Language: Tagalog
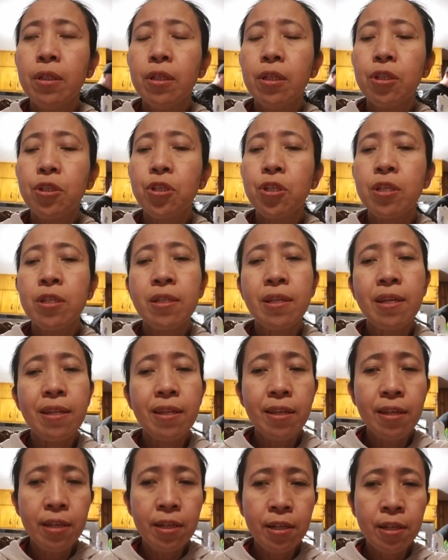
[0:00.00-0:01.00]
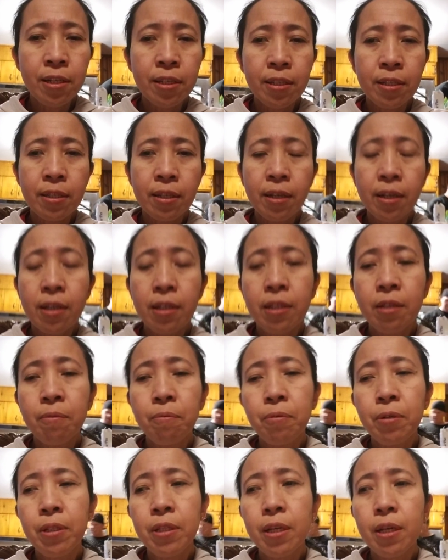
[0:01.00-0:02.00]
16 years I lived
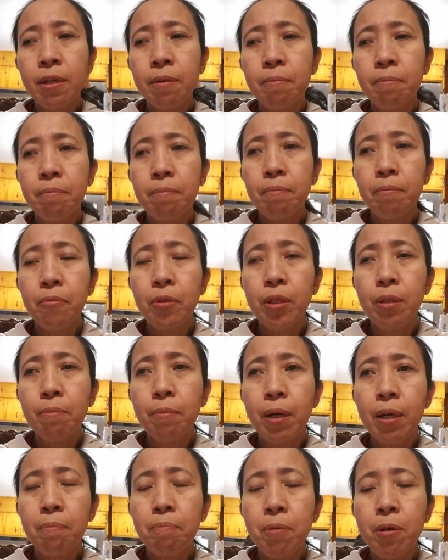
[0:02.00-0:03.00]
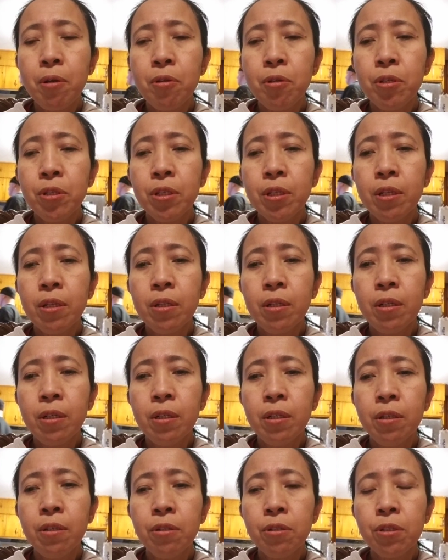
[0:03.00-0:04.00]
with them with my
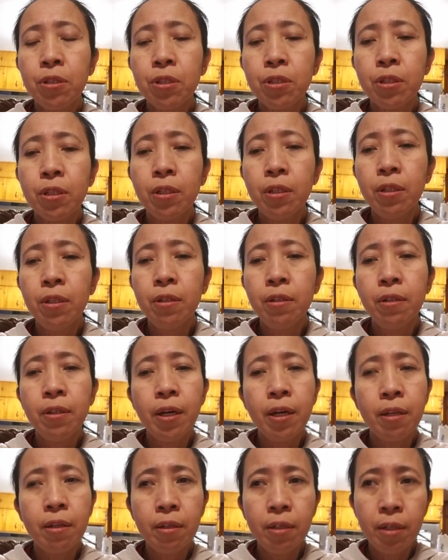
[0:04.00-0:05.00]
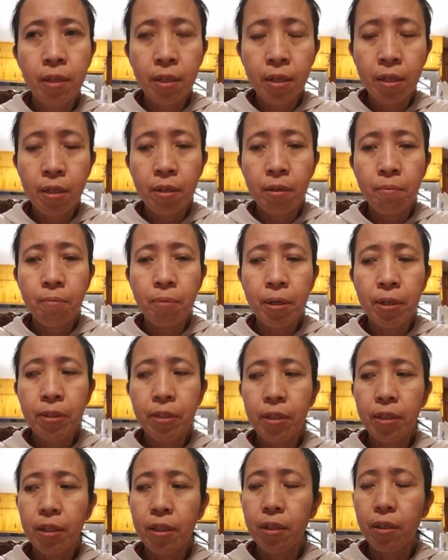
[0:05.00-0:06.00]
parents-in-law, sister-in-law and
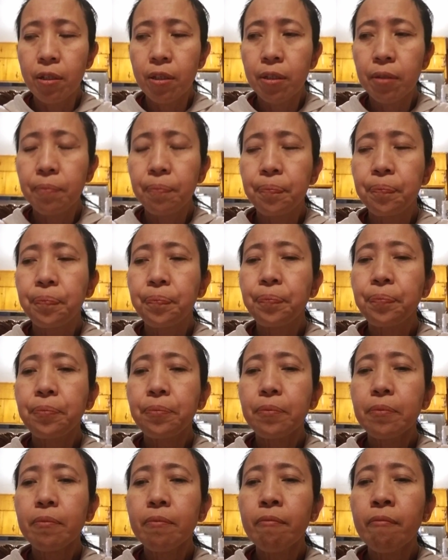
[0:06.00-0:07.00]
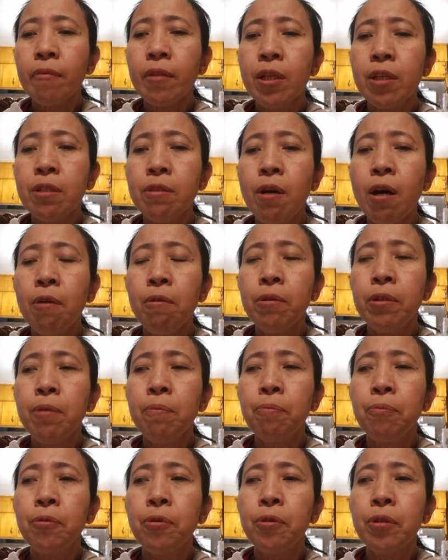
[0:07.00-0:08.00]
brother-in-law so ako rin
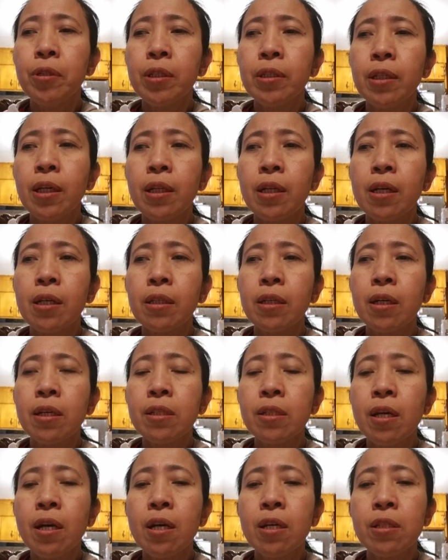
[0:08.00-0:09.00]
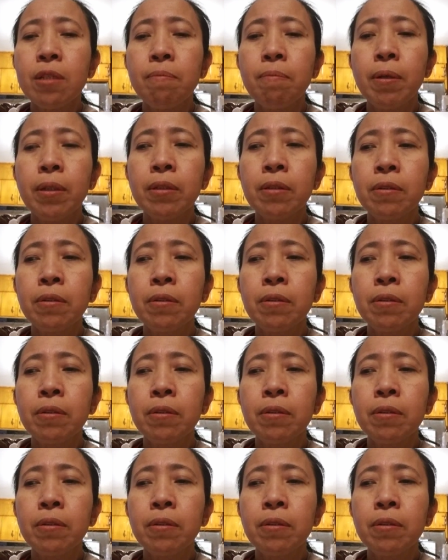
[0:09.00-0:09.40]
po yung nag-alaga sa husband